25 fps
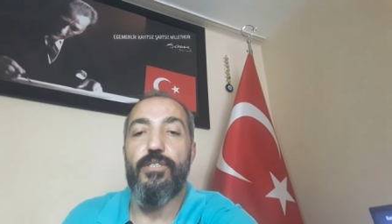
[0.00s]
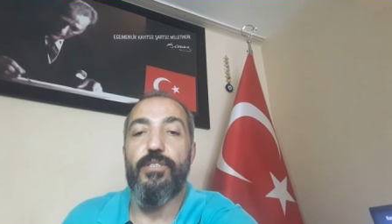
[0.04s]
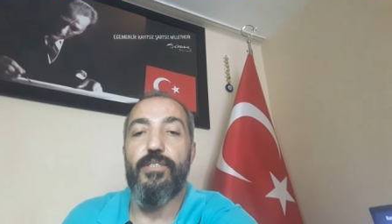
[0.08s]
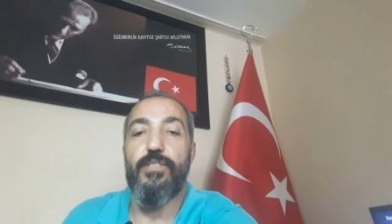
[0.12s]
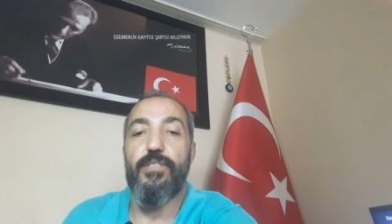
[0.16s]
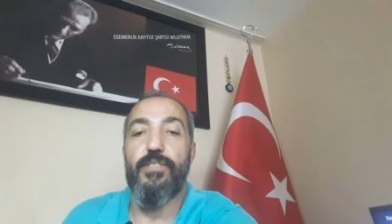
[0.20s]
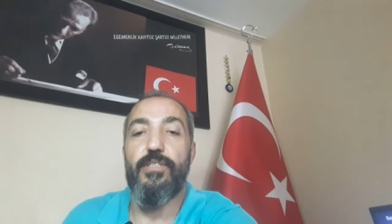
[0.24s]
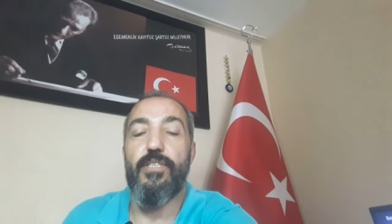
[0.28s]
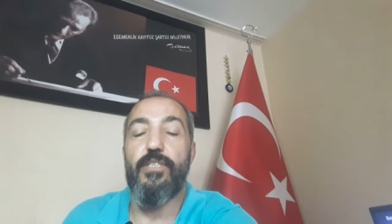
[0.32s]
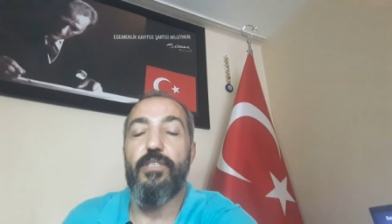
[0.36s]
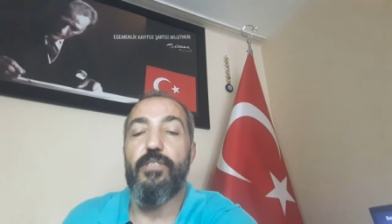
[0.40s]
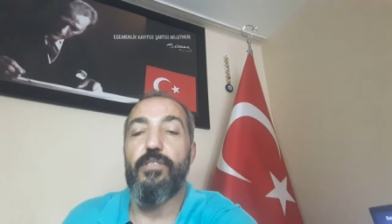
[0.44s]

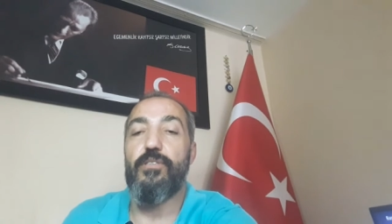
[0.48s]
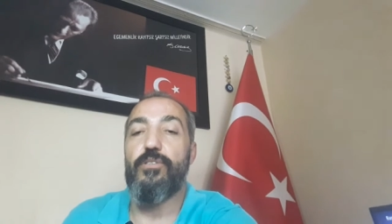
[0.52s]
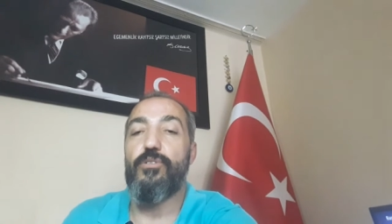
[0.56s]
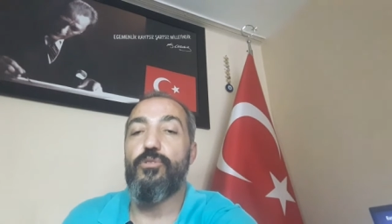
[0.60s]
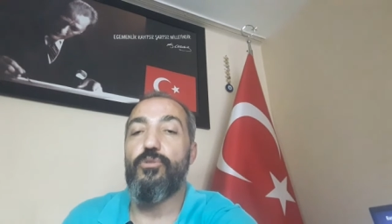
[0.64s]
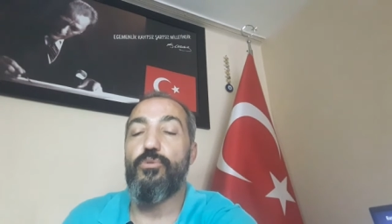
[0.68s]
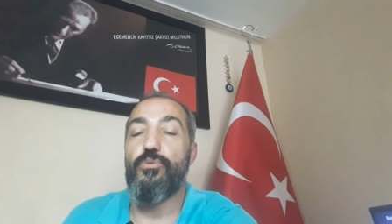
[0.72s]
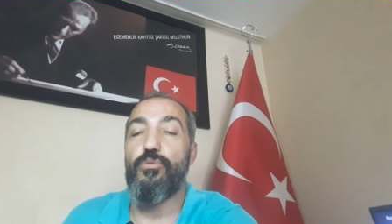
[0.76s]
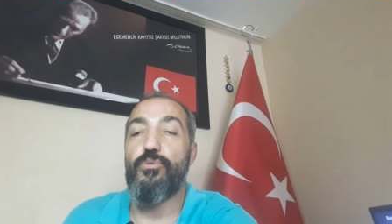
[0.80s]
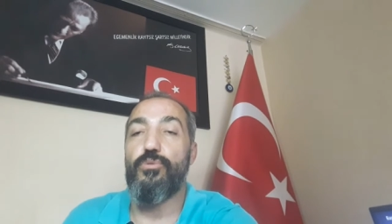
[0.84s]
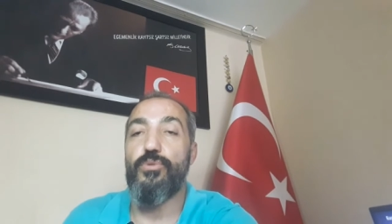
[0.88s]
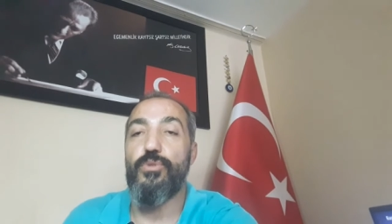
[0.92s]
E,
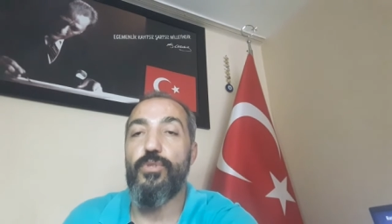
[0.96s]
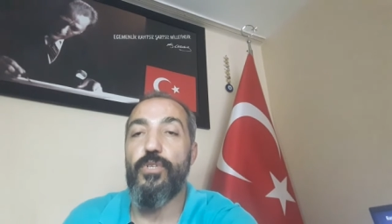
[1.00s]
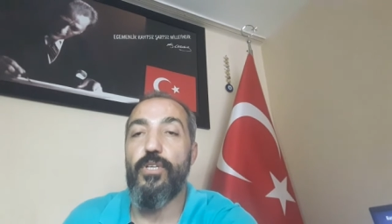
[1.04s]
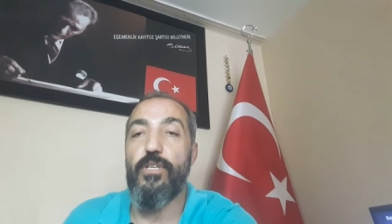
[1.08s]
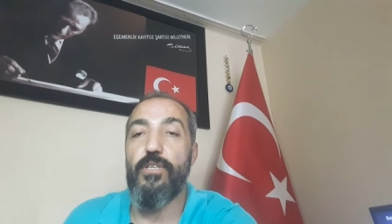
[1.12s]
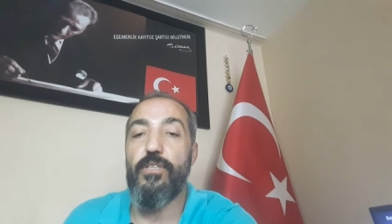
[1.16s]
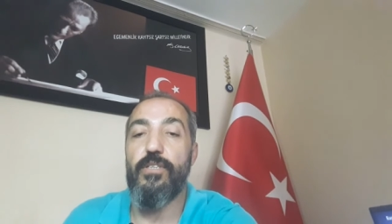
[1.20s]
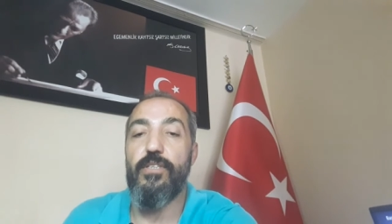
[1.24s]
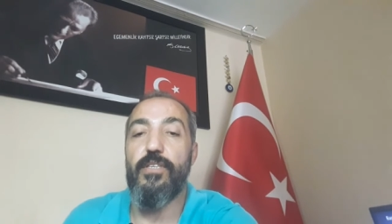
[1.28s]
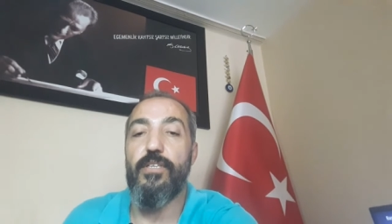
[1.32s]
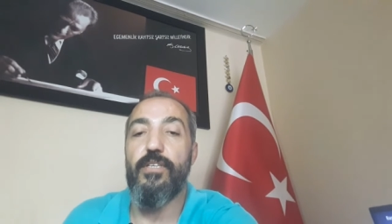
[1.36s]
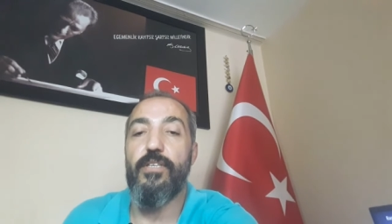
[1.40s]
çok
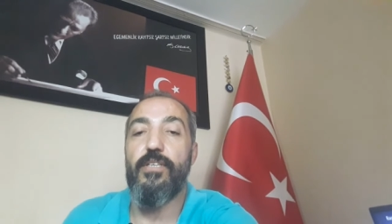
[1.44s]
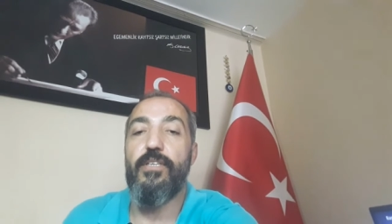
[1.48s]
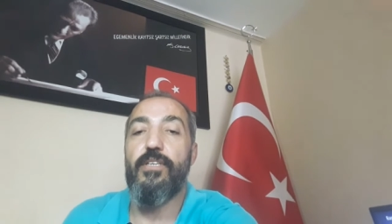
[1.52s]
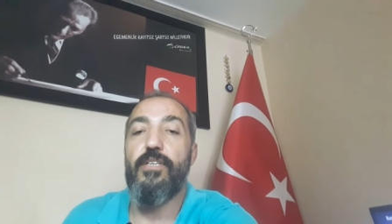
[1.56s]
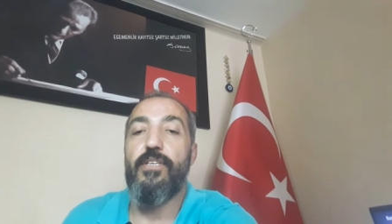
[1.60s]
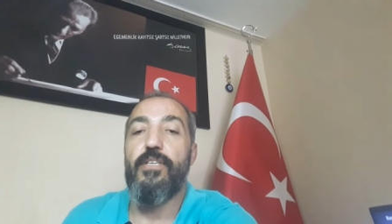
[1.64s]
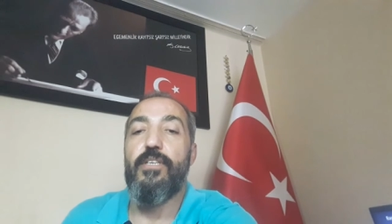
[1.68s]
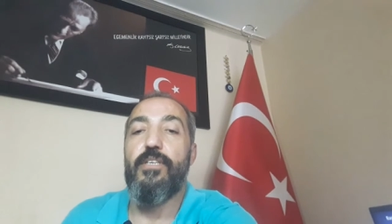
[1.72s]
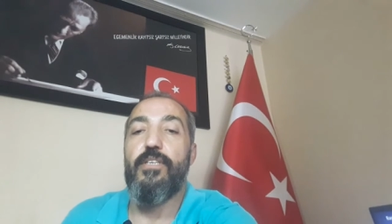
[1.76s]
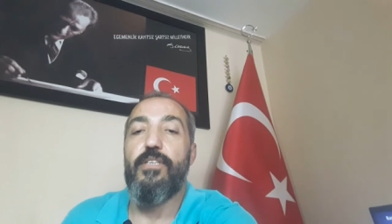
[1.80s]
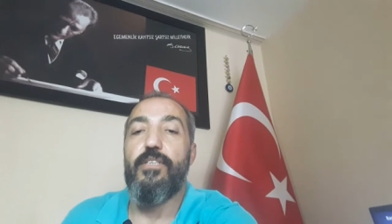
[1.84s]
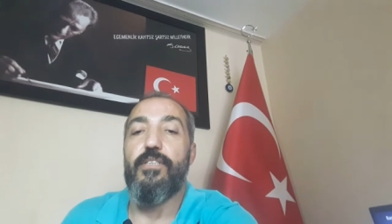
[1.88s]
güzel de
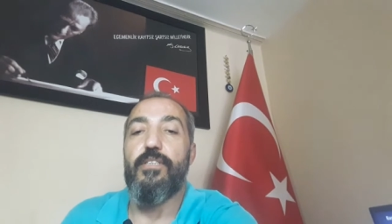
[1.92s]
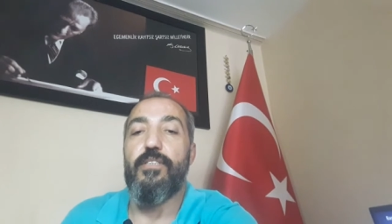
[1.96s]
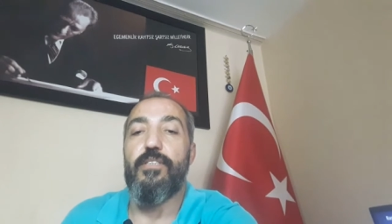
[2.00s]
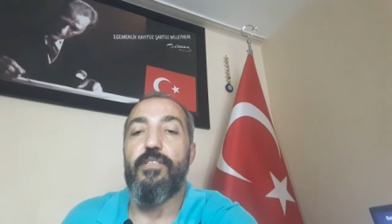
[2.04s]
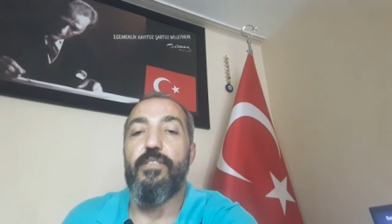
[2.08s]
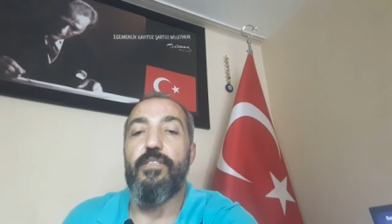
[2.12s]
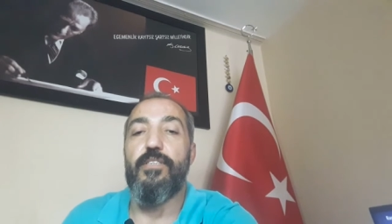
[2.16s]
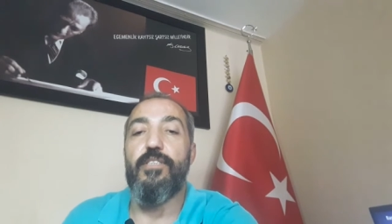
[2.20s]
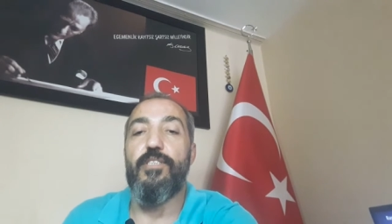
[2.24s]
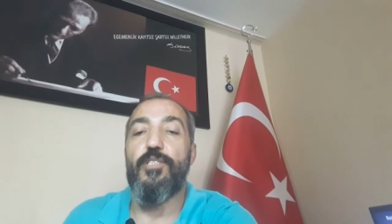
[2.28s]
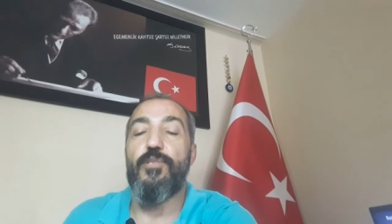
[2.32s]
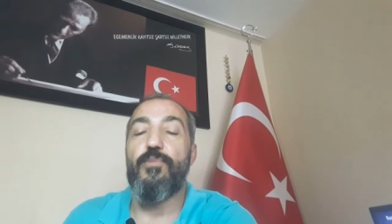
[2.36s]

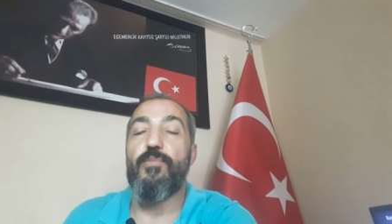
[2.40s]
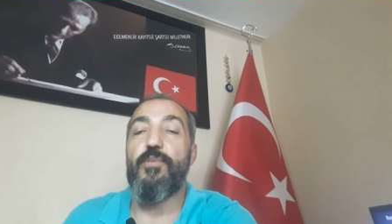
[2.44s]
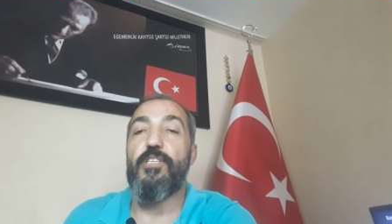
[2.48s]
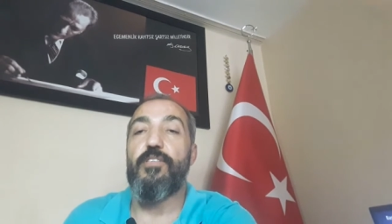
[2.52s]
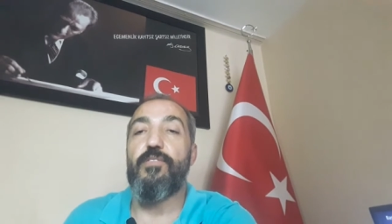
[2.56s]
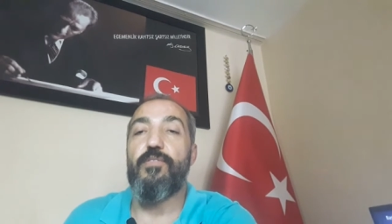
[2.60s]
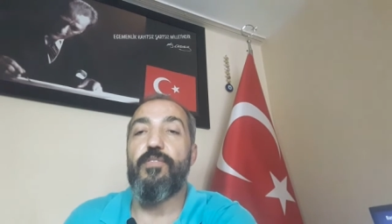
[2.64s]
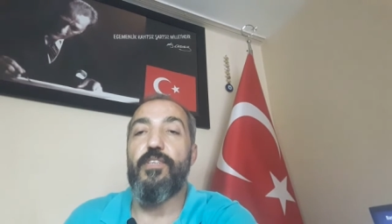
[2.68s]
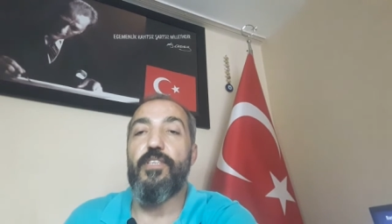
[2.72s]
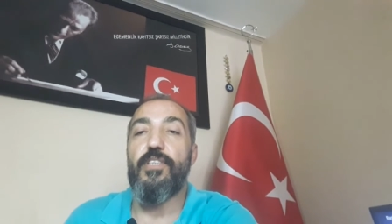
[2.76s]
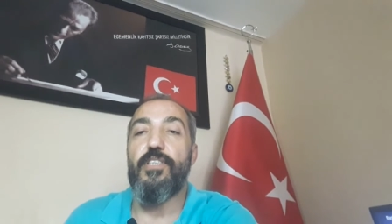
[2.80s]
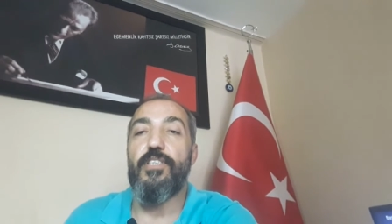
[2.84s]
e,
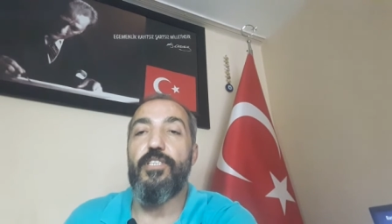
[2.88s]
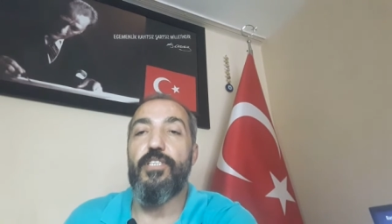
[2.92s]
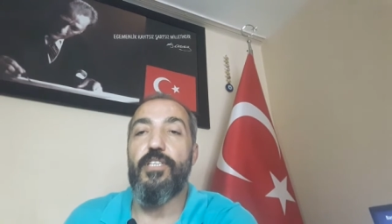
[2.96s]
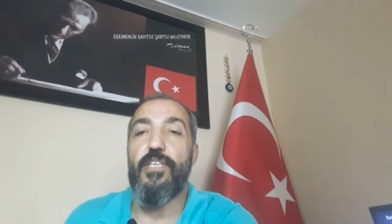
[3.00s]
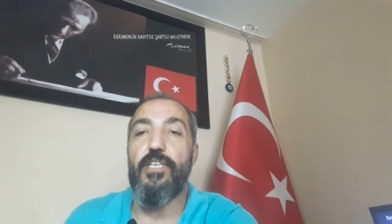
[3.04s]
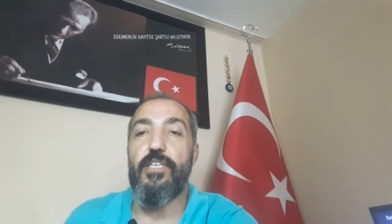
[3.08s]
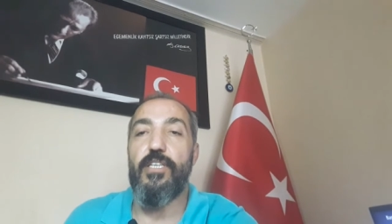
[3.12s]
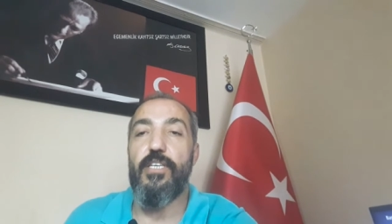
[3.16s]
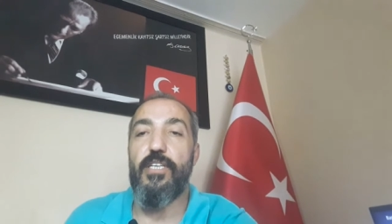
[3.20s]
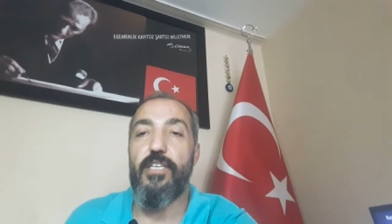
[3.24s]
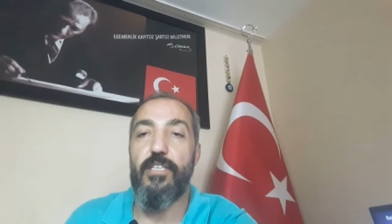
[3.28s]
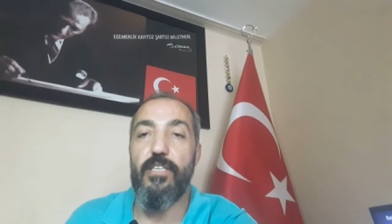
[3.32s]
hizmet
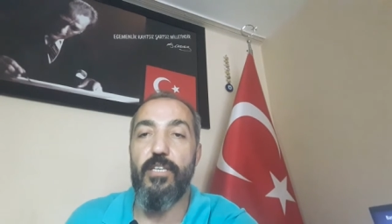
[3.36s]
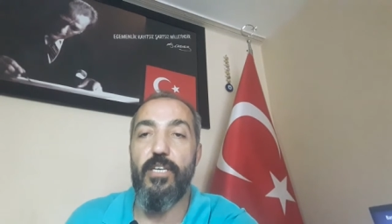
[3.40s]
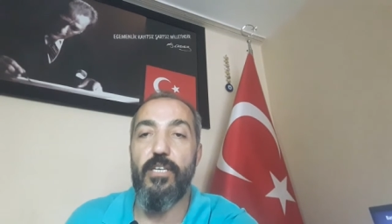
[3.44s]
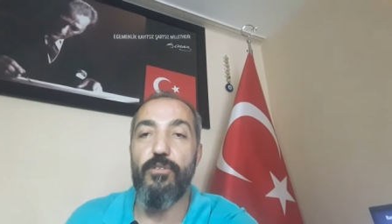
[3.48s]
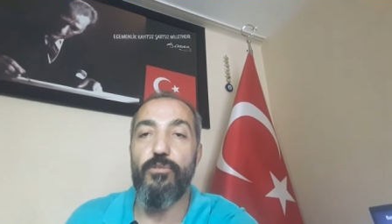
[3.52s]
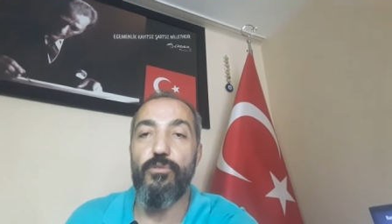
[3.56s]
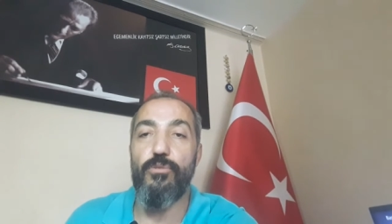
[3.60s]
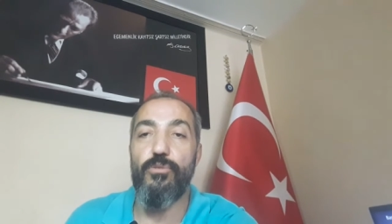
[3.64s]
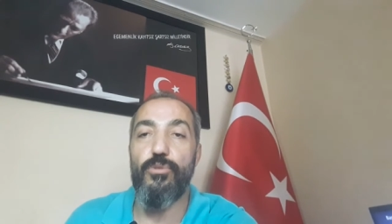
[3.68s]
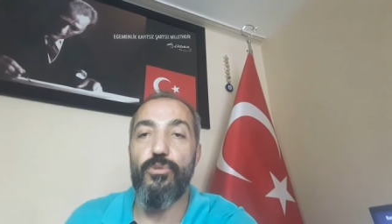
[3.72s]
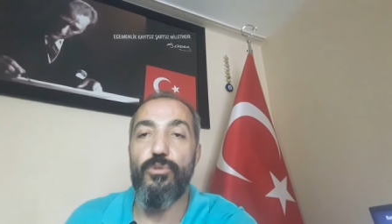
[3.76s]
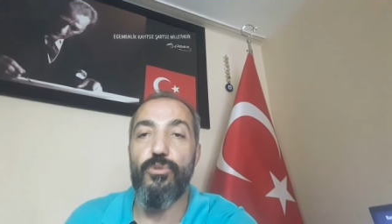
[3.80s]
vereceğine
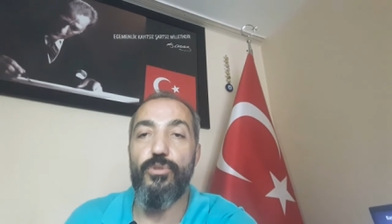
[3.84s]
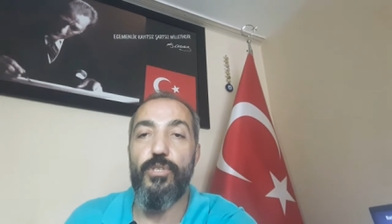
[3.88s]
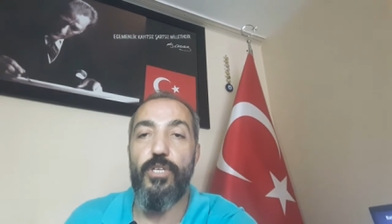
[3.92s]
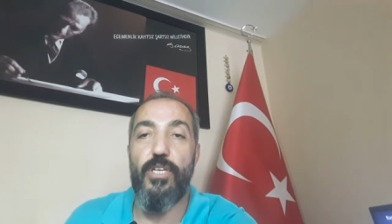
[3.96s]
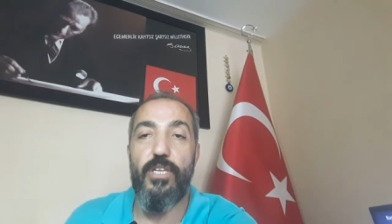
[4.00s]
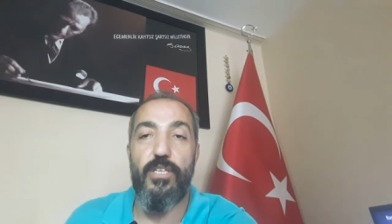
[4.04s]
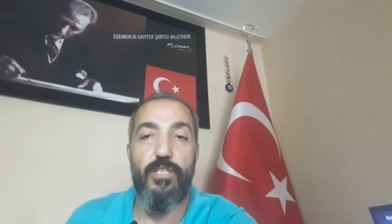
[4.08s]
inanıyoruz.